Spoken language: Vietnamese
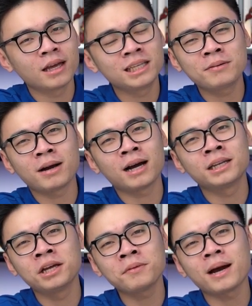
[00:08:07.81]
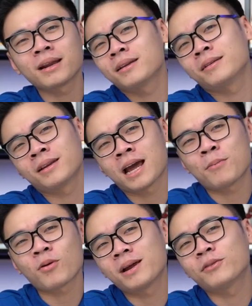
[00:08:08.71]
Nhưng mà nếu như bạn
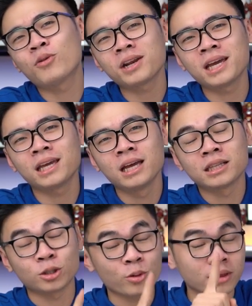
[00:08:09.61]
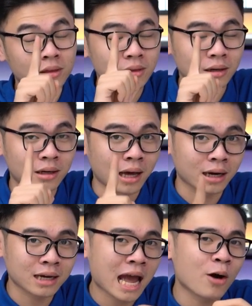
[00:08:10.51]
làm một cái màn hình Full hát đê refresh rate thật là
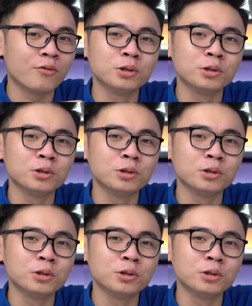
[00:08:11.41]
cao,